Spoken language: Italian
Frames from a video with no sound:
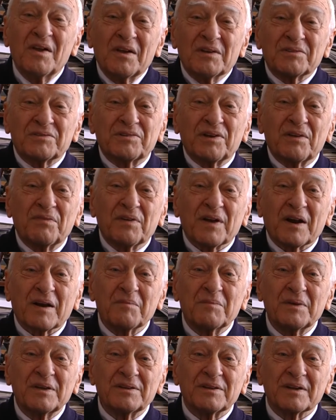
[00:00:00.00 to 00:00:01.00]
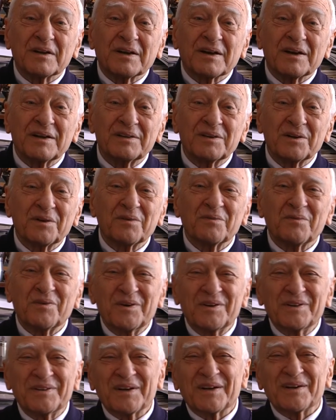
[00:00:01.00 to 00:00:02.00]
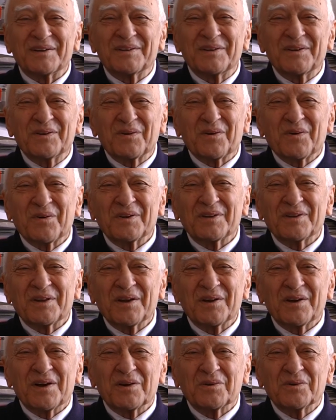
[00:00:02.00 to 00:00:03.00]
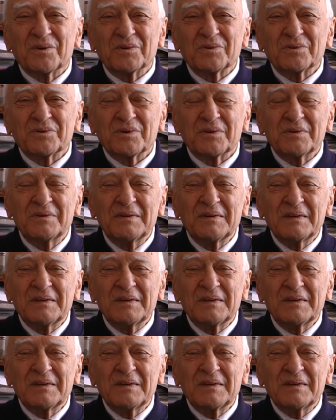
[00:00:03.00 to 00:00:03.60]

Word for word: Se veramente credono volete che Dio non ne tenga conto?